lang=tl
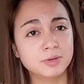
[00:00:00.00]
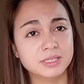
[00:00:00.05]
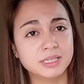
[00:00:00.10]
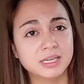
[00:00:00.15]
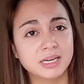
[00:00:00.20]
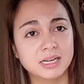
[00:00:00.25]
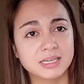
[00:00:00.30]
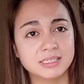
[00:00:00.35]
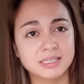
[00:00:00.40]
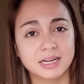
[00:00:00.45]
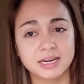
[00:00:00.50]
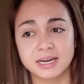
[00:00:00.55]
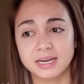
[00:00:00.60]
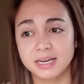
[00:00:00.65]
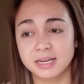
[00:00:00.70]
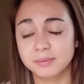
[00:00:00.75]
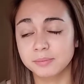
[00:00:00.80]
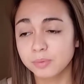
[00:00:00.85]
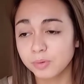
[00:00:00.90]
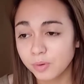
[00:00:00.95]
po silang
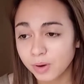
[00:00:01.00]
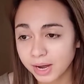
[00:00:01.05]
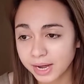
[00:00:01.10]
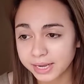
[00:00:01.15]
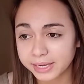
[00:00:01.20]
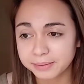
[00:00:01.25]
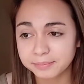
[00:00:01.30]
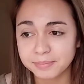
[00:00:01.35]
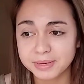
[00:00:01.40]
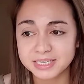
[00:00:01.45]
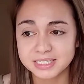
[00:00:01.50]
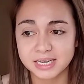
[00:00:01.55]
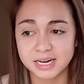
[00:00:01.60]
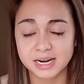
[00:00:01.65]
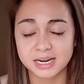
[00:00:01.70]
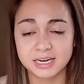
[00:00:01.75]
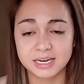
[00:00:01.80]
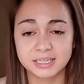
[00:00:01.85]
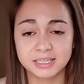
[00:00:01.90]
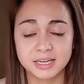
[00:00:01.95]
sariling buhay. May
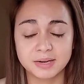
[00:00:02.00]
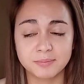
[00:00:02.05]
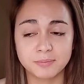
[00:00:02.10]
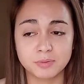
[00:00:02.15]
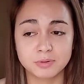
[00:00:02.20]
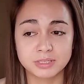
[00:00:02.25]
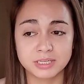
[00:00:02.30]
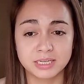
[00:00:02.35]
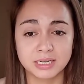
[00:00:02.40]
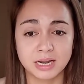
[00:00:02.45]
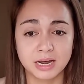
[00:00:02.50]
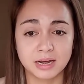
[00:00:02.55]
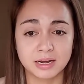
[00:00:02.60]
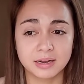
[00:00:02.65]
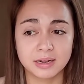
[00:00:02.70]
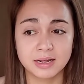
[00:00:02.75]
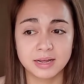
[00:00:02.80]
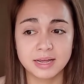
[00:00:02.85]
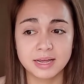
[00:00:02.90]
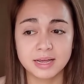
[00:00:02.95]
sarili din po silang
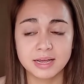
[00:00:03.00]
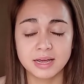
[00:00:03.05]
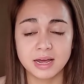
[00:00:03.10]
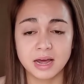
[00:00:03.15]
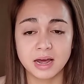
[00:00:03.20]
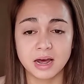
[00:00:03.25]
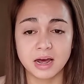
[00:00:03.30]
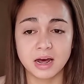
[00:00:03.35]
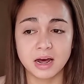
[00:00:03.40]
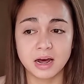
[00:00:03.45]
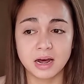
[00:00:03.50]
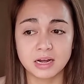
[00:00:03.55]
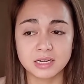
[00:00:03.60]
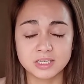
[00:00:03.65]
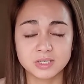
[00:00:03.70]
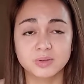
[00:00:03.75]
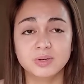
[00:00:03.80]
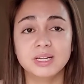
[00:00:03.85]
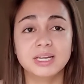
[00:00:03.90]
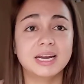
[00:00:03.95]
uh,
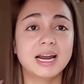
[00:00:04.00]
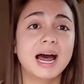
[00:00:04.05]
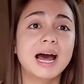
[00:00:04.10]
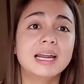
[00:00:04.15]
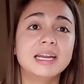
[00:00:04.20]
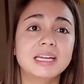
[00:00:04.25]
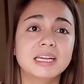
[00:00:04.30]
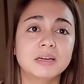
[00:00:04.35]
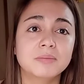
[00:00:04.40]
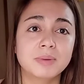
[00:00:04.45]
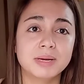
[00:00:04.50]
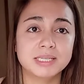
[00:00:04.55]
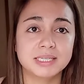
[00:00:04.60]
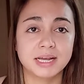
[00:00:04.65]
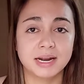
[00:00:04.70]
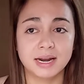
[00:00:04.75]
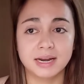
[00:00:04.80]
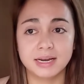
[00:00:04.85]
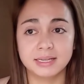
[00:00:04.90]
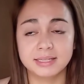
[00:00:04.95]
suliranin. May
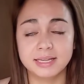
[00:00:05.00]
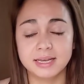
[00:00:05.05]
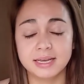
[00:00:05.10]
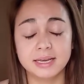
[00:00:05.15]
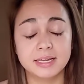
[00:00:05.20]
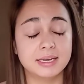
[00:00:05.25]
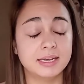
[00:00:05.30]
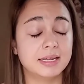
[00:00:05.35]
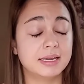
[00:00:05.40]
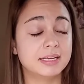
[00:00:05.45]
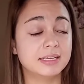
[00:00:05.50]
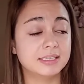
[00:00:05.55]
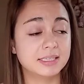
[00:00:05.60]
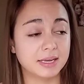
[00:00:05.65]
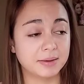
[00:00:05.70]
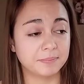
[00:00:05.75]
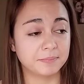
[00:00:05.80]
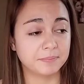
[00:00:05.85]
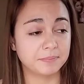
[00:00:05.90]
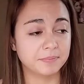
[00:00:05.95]
sarili ding
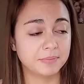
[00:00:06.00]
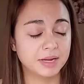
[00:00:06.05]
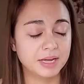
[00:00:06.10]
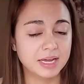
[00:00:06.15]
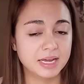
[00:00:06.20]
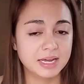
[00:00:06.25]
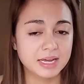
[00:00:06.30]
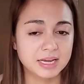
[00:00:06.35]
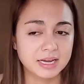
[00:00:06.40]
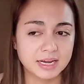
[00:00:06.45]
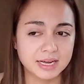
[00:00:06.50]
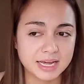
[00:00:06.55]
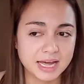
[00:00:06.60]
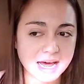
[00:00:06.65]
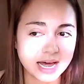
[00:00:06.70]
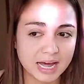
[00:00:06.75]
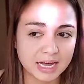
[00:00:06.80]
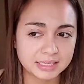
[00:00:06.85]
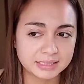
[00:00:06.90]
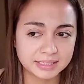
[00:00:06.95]
iniisip.
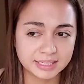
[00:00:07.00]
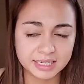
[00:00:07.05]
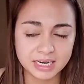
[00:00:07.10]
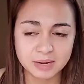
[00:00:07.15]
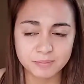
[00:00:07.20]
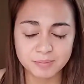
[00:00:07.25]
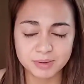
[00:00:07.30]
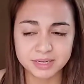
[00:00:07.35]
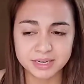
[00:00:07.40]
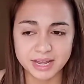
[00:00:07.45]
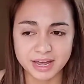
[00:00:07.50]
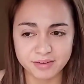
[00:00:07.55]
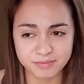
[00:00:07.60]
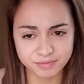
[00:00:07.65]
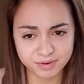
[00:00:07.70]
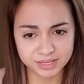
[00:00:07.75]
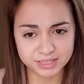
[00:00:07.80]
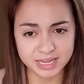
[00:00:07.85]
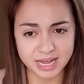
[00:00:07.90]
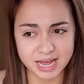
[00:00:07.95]
Kaya, di naman
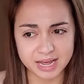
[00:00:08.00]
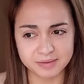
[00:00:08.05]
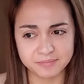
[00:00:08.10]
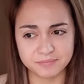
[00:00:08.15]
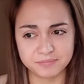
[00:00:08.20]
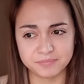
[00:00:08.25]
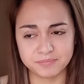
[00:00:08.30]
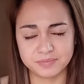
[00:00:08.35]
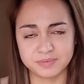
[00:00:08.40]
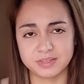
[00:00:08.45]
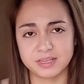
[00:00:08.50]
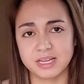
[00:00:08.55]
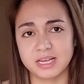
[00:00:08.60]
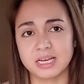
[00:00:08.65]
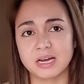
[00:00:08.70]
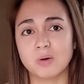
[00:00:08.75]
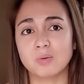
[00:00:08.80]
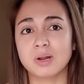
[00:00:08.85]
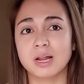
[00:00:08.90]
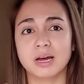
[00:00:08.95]
every time,
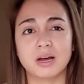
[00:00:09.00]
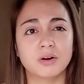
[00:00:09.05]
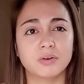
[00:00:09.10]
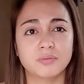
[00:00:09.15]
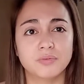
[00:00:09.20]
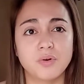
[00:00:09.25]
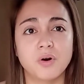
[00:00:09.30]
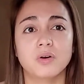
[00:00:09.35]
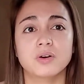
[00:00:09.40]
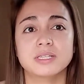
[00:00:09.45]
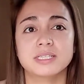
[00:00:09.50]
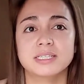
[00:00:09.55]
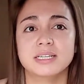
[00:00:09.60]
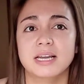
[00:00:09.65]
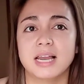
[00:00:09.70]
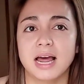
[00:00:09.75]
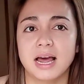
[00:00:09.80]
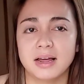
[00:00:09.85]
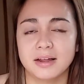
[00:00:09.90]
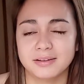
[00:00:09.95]
ikaw lang ang focus
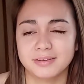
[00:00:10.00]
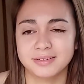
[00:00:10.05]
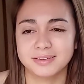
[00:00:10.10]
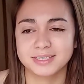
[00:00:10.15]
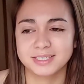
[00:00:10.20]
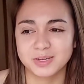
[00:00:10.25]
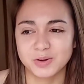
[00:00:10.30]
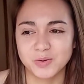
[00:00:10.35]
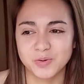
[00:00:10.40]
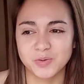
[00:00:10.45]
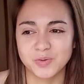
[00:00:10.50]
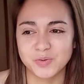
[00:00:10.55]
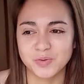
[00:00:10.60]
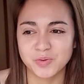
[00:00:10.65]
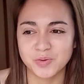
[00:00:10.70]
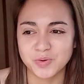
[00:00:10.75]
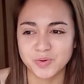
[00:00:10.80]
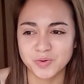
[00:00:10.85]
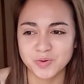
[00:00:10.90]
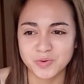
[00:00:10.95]
nila. So,
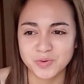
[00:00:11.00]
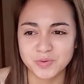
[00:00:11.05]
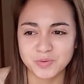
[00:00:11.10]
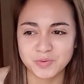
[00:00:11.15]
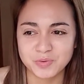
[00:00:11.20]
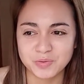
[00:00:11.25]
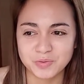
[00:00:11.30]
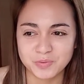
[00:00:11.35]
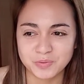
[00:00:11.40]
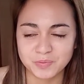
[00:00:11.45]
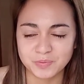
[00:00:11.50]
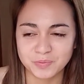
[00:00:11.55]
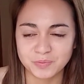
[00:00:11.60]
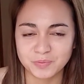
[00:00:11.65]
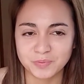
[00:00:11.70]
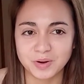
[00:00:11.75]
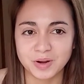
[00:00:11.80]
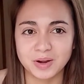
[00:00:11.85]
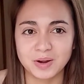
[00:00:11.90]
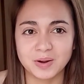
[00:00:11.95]

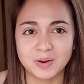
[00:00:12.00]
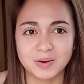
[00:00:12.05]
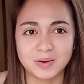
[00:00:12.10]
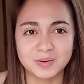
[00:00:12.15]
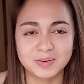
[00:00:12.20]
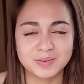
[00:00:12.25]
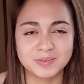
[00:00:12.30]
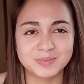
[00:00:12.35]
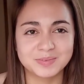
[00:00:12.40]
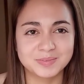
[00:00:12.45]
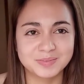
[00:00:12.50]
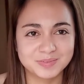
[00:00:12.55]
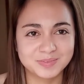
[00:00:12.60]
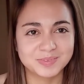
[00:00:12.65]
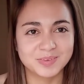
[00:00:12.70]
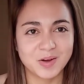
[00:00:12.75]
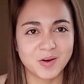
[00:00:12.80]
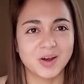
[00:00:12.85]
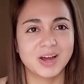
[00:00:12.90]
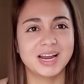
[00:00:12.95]
um,
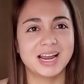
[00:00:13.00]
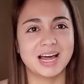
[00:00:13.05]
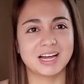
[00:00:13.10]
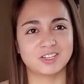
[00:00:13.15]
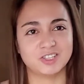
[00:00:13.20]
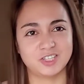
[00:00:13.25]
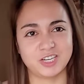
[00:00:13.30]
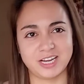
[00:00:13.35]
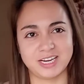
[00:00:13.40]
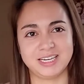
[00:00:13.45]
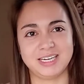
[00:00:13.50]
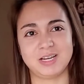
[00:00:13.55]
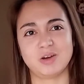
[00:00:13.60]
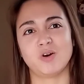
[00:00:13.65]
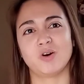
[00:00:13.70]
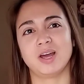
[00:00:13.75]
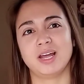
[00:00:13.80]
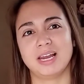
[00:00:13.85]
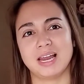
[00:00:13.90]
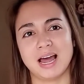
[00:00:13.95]
okay lang, Jane.
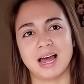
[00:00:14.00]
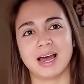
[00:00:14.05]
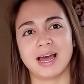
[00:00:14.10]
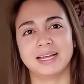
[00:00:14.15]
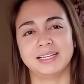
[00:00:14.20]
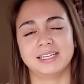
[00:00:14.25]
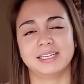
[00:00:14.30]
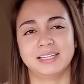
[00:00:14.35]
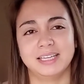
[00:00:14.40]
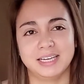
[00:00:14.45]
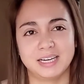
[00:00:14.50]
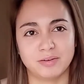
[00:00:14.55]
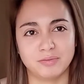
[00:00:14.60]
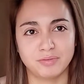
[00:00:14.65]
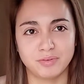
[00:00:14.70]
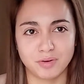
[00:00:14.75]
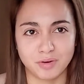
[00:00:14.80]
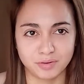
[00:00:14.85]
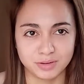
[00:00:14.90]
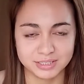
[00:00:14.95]
Okay lang kahit hindi ka
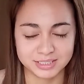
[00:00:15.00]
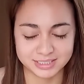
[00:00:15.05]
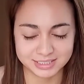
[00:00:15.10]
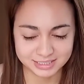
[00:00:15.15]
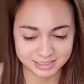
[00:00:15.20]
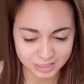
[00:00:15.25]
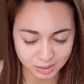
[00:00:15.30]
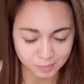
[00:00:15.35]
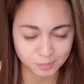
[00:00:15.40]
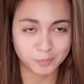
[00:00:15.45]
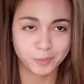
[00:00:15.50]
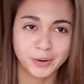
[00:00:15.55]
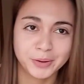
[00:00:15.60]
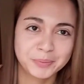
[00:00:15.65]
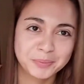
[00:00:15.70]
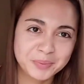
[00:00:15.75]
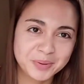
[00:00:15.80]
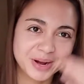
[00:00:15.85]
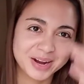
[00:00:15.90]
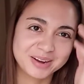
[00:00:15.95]
focus ng
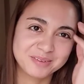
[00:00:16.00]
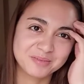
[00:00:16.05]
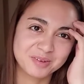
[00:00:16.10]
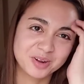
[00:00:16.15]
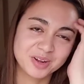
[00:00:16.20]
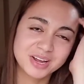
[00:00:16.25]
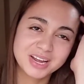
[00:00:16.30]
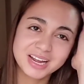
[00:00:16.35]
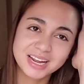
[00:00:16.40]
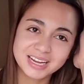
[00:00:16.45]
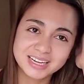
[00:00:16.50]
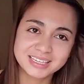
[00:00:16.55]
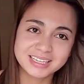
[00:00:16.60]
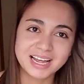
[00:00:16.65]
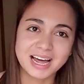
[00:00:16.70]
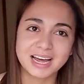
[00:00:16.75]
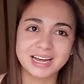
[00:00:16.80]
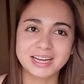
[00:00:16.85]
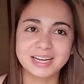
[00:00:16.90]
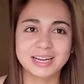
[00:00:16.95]
boyfriend mo.
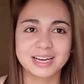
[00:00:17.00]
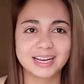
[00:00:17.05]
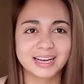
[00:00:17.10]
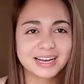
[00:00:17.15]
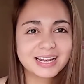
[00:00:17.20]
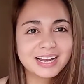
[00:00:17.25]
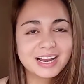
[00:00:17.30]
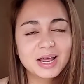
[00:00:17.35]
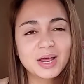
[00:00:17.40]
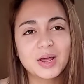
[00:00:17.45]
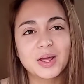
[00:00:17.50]
Dahil,